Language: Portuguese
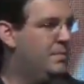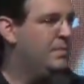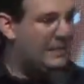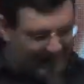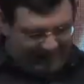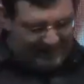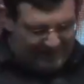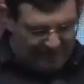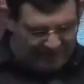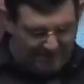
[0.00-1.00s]
Está aqui
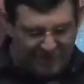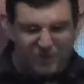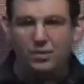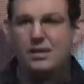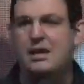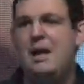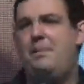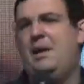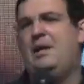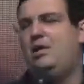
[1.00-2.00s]
nesse versículo. É
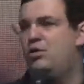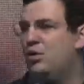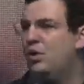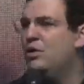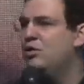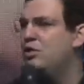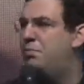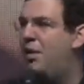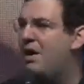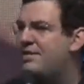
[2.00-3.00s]
para que todos
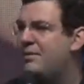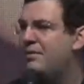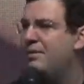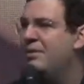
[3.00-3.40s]
possam